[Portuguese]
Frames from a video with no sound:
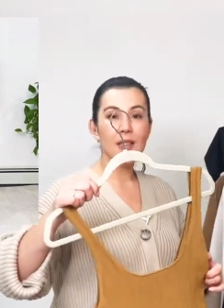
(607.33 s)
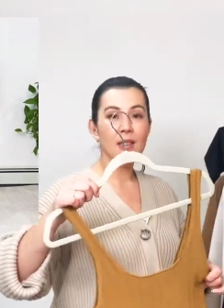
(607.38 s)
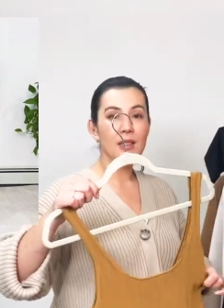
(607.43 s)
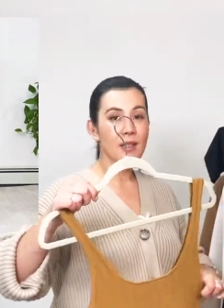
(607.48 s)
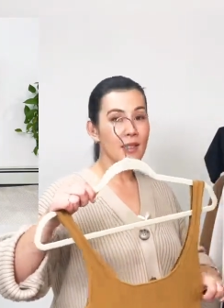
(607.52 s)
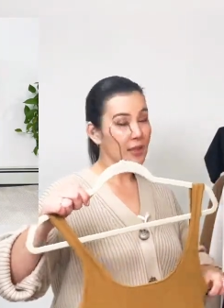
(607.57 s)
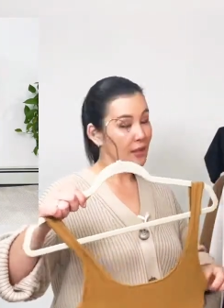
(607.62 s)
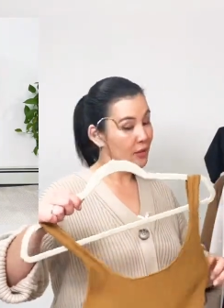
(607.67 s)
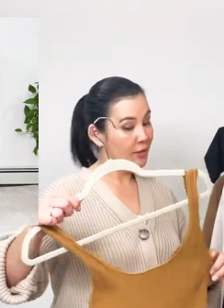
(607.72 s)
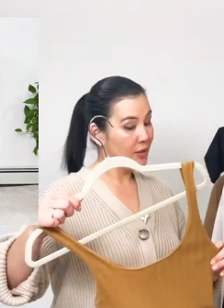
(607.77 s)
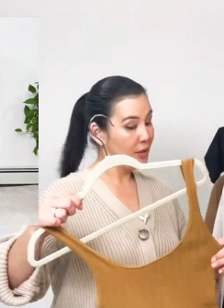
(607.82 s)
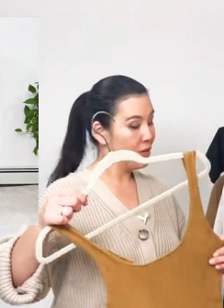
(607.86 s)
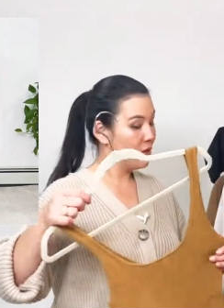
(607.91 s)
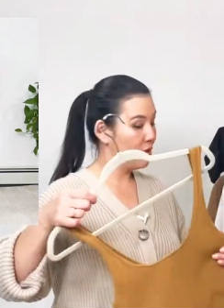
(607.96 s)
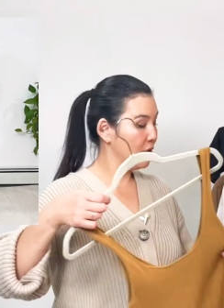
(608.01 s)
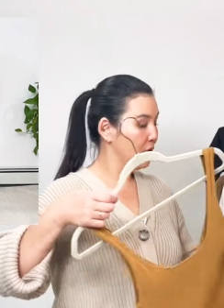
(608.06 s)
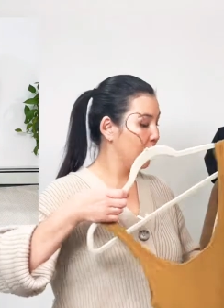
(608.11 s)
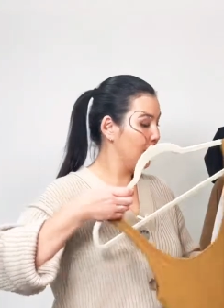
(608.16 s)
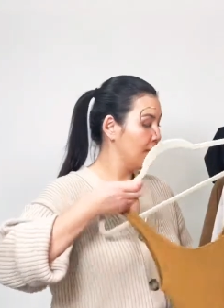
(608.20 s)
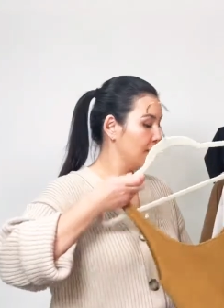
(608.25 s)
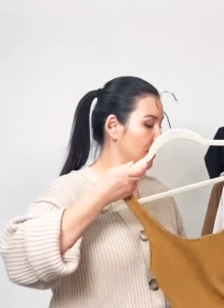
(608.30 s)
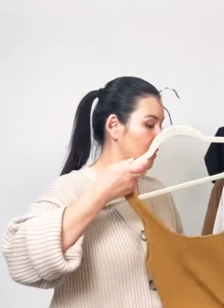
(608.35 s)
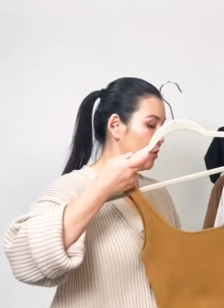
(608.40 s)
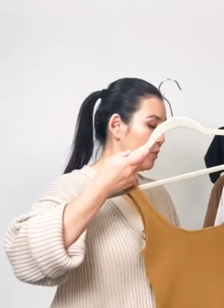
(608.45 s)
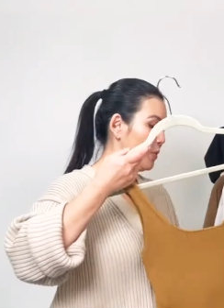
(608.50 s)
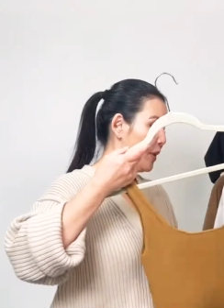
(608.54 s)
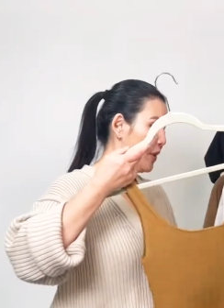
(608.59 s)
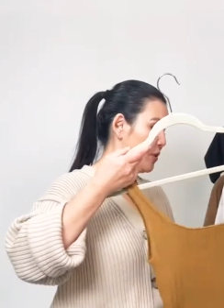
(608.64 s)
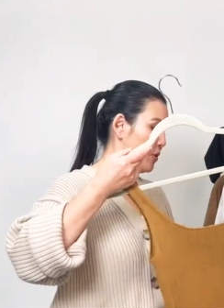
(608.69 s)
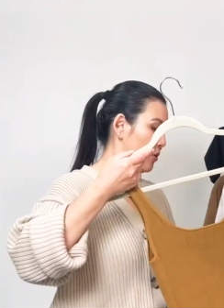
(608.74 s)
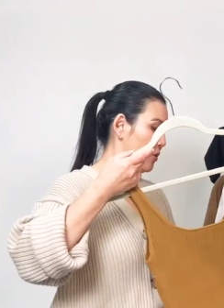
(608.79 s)
120 dólares do
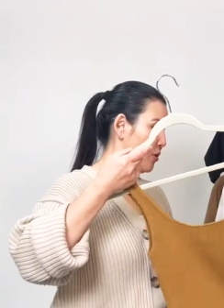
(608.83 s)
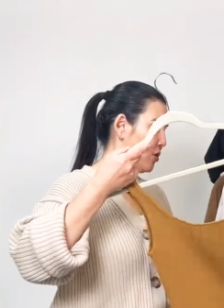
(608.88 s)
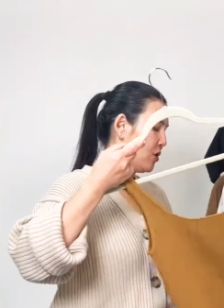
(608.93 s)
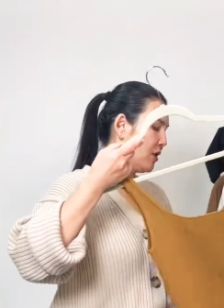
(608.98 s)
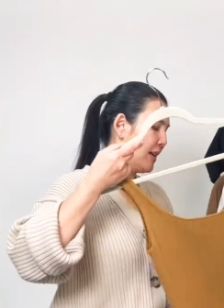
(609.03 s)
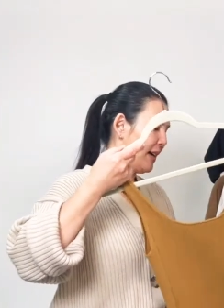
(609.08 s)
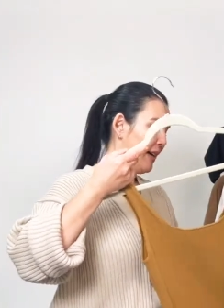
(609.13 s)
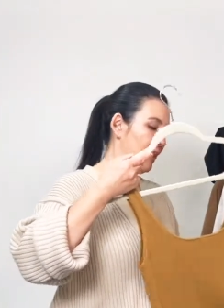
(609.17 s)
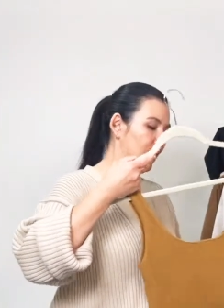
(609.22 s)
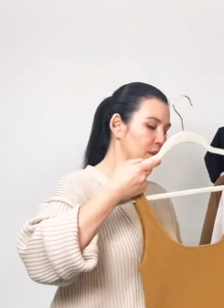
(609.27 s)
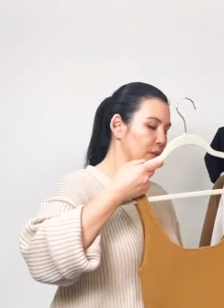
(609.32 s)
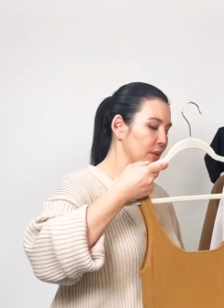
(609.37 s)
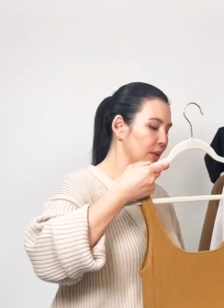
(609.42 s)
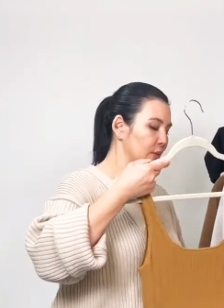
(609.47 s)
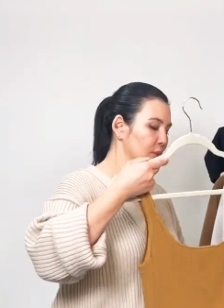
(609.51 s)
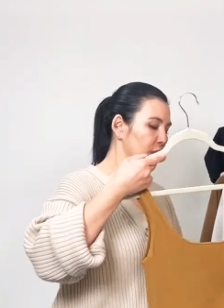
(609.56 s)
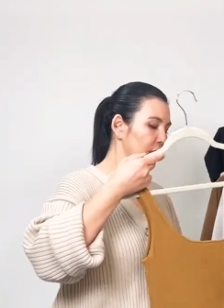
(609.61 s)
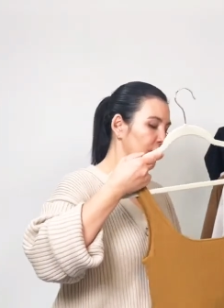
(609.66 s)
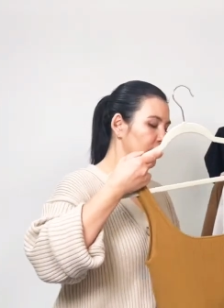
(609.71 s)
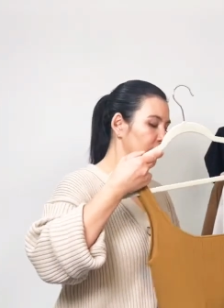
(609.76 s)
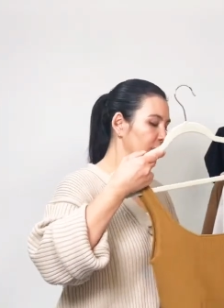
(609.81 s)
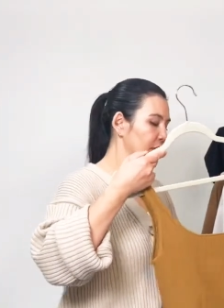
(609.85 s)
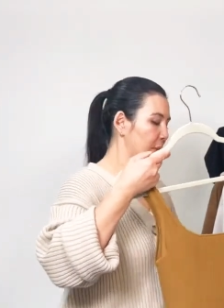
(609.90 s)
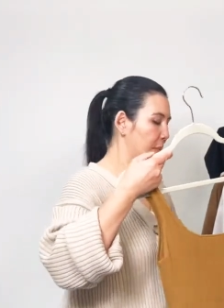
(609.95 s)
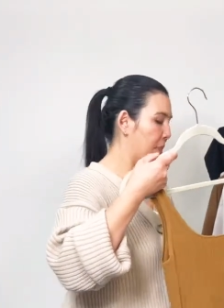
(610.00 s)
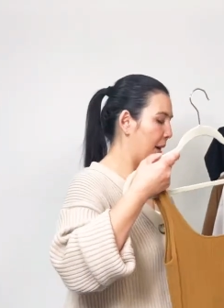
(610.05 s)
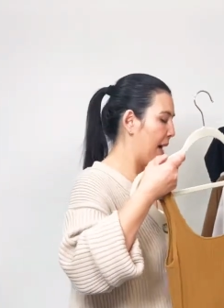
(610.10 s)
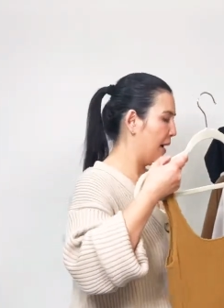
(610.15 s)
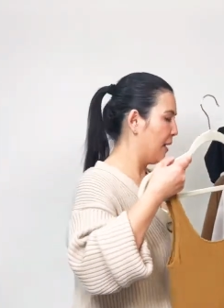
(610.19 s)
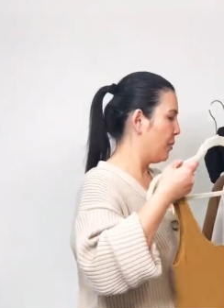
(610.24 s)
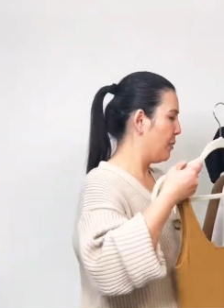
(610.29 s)
preço original, não devo ter
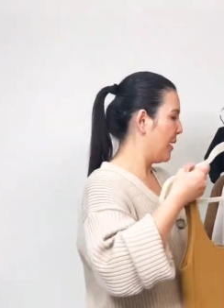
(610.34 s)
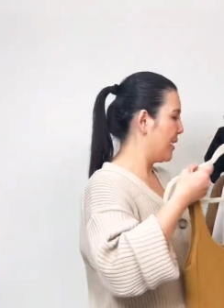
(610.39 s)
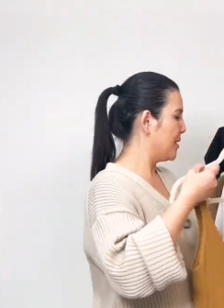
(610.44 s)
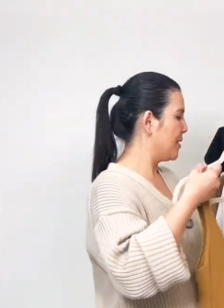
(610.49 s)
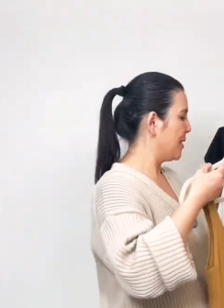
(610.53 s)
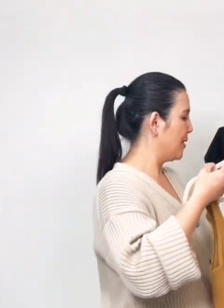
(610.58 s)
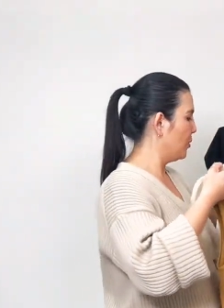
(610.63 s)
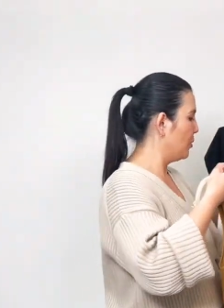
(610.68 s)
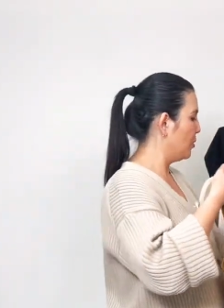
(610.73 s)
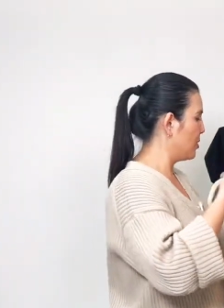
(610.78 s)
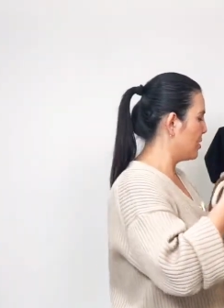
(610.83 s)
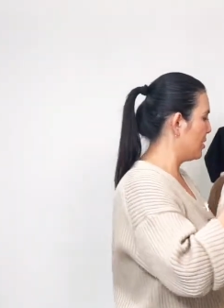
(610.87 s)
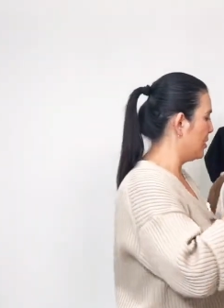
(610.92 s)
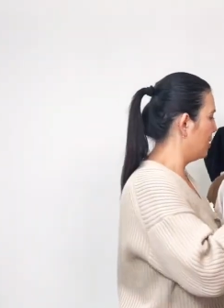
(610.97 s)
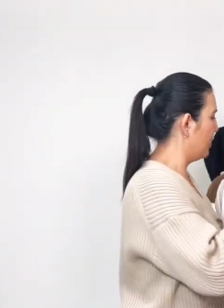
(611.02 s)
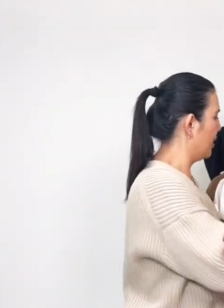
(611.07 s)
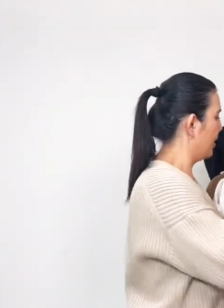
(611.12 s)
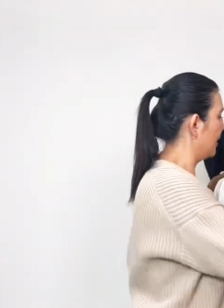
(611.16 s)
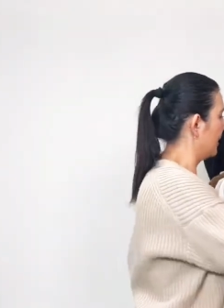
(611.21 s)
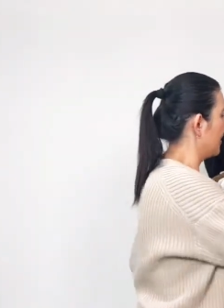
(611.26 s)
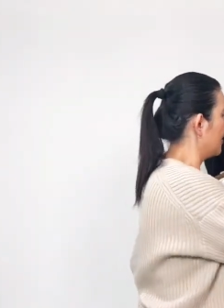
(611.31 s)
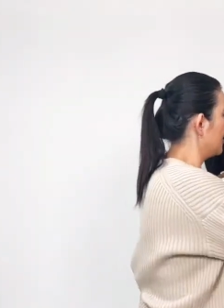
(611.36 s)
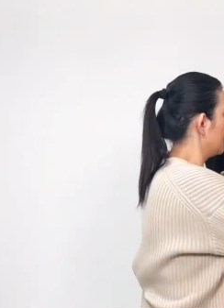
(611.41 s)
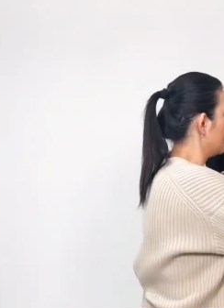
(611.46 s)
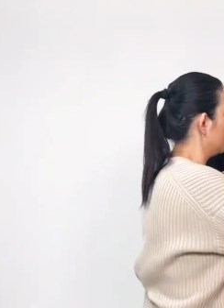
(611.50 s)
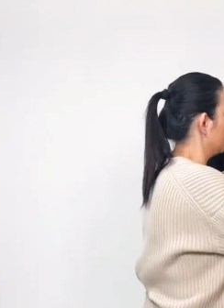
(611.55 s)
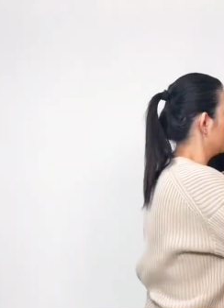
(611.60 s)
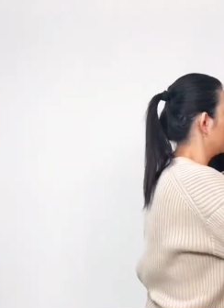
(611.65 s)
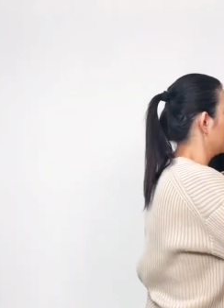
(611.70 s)
pago mais que 12 dólares.